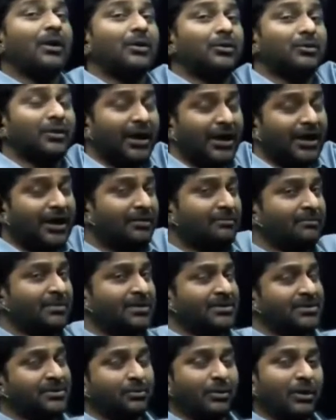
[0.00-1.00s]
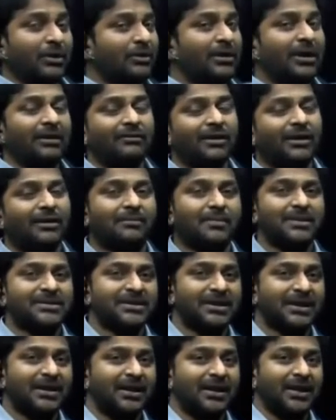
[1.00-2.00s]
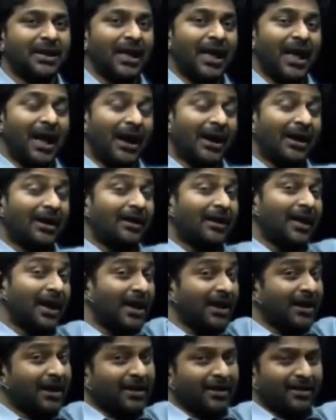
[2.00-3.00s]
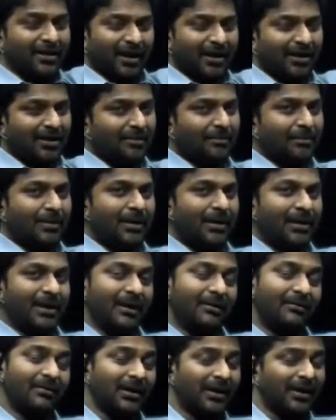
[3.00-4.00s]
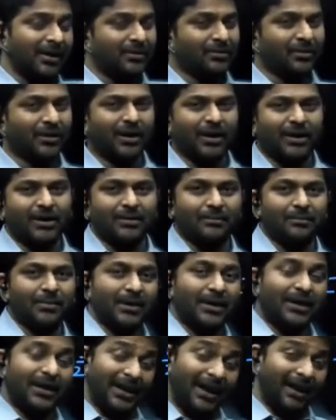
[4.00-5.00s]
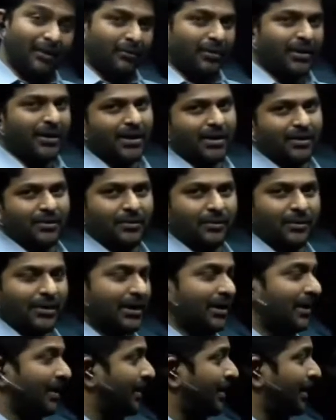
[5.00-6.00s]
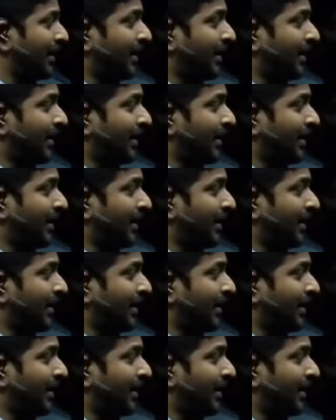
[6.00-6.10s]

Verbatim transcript: వన్ టు నైన్ నెంబర్స్ వన్ టు లెవెన్ నెంబర్స్ అని అక్కడ నైన్ అనేది ఆడ్ నెంబర్ లెవెన్ అనేది కూడా ఆడ్ నెంబర్ ఇలా ఉన్నాయి అనుకోండి